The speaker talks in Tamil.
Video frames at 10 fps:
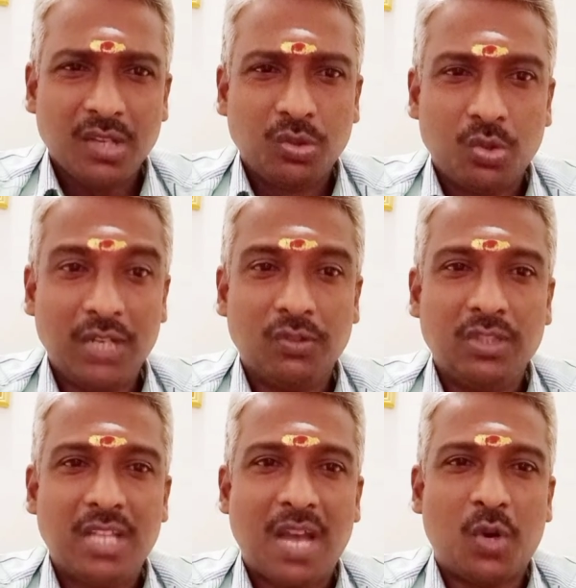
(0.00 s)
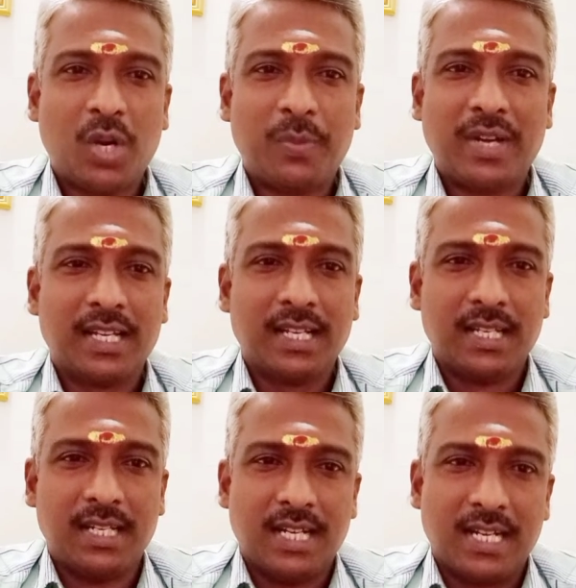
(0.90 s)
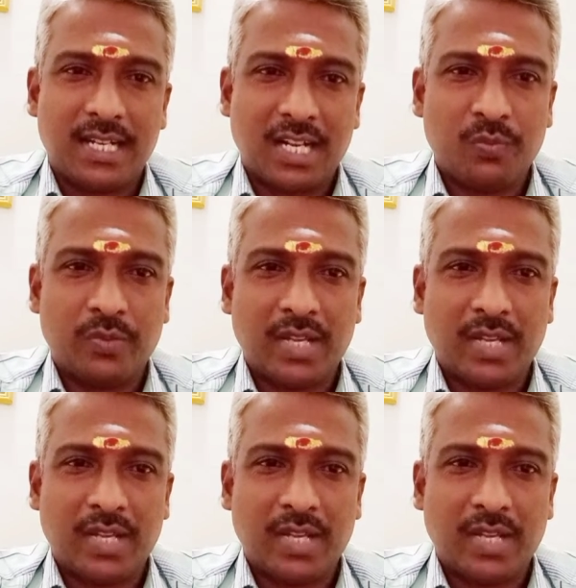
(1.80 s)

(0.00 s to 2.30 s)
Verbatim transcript: தொழில் வந்து அமோகமாக நடக்கும்